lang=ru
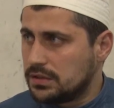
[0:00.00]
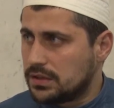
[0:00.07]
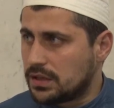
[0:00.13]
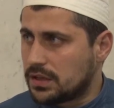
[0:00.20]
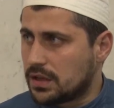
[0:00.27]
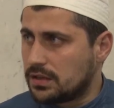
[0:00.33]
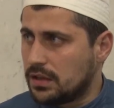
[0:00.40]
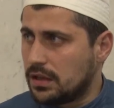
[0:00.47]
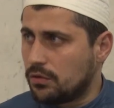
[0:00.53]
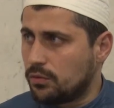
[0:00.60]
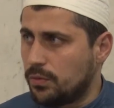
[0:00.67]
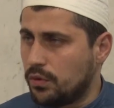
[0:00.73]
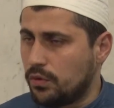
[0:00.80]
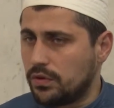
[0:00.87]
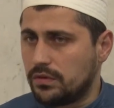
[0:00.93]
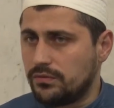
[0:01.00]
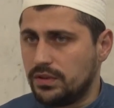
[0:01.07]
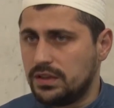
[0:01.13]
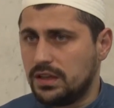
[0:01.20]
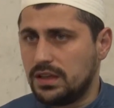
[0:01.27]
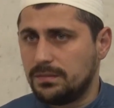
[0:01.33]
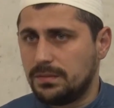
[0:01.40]
Так как для любого
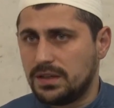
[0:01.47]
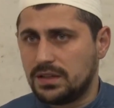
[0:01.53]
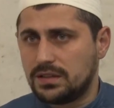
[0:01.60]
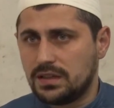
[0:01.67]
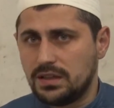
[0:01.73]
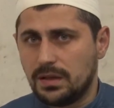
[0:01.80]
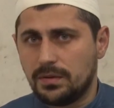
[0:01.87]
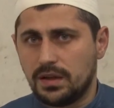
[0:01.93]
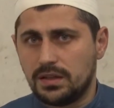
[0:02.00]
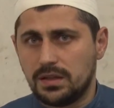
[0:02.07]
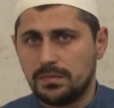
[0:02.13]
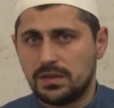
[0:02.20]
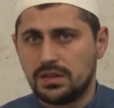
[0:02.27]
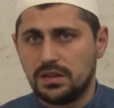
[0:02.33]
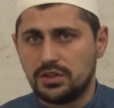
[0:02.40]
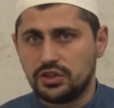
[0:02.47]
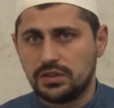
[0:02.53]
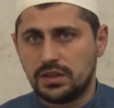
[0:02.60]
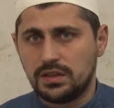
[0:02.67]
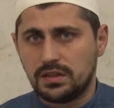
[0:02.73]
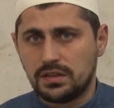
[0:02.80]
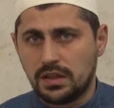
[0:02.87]
вида ибадата необходимо наличие
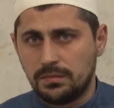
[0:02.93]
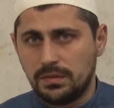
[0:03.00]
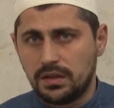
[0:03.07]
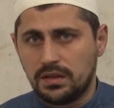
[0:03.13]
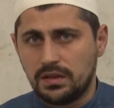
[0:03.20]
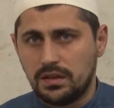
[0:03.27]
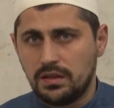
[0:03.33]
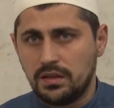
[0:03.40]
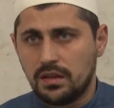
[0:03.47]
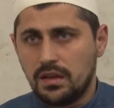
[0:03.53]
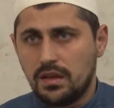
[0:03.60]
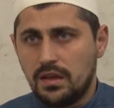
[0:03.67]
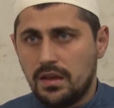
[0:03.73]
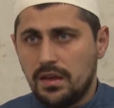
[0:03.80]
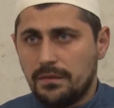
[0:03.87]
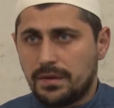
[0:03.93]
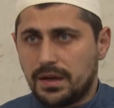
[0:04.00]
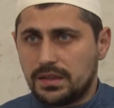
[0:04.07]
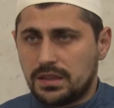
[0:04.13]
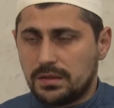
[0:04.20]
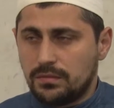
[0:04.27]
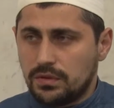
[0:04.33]
намерения,
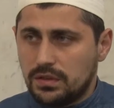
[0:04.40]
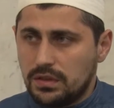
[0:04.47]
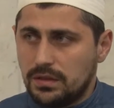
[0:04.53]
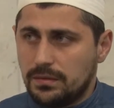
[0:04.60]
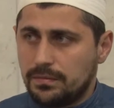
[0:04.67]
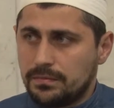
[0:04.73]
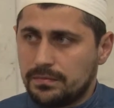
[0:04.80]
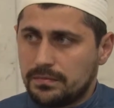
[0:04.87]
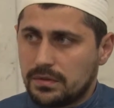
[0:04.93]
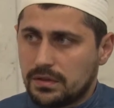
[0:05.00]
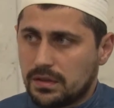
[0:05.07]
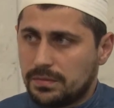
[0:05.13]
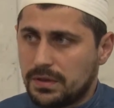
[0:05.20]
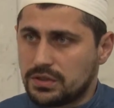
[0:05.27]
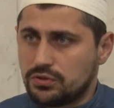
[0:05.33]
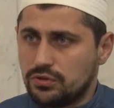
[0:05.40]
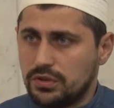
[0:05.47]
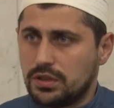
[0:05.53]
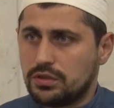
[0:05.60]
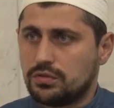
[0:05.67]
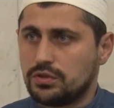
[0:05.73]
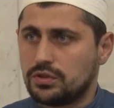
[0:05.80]
поэтому и к посту
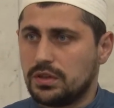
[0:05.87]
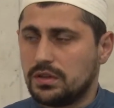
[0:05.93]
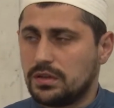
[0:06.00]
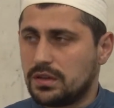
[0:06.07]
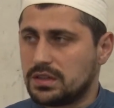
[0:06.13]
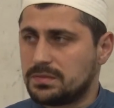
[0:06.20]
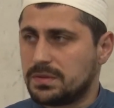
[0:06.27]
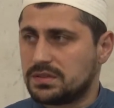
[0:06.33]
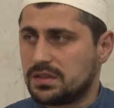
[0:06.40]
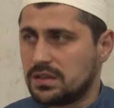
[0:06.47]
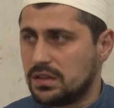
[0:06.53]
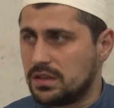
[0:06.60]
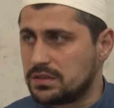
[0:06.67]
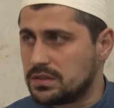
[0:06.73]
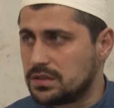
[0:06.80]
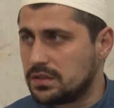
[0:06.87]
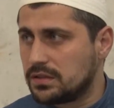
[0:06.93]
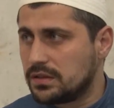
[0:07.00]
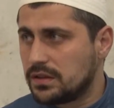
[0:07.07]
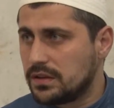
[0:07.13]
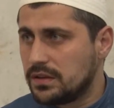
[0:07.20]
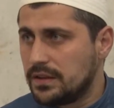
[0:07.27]
это тоже распространяется.
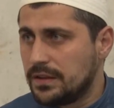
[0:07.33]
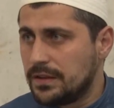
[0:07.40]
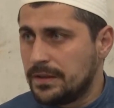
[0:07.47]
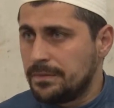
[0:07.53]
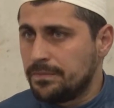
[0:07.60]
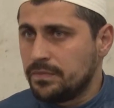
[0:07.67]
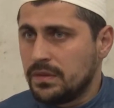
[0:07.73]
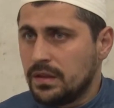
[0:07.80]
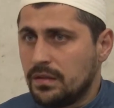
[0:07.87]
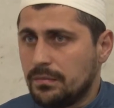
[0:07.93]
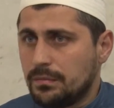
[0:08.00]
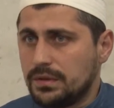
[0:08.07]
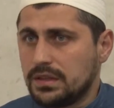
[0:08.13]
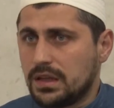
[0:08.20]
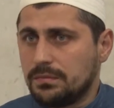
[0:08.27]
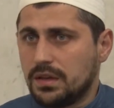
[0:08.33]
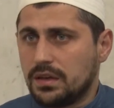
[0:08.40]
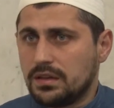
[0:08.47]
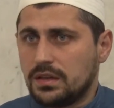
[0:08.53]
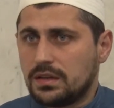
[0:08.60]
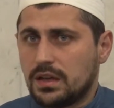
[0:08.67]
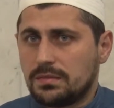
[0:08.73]
Мы
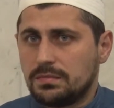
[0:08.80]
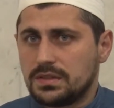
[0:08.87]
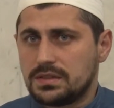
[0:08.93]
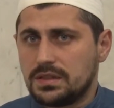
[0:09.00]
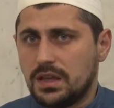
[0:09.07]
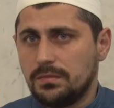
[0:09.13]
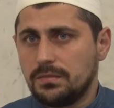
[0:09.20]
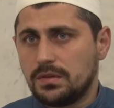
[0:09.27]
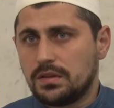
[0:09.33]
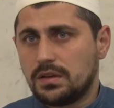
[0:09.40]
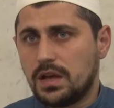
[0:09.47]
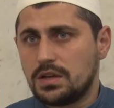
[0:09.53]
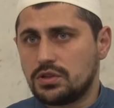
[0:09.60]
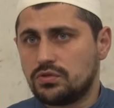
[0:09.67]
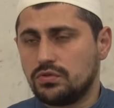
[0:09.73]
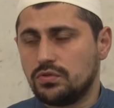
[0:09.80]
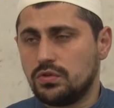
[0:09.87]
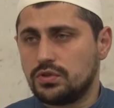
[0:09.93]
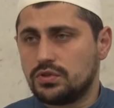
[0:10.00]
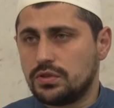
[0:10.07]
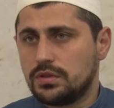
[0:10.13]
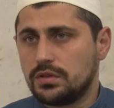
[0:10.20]
намерение, как мы знаем, каждую
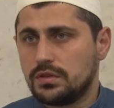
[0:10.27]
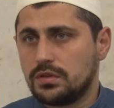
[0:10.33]
ночь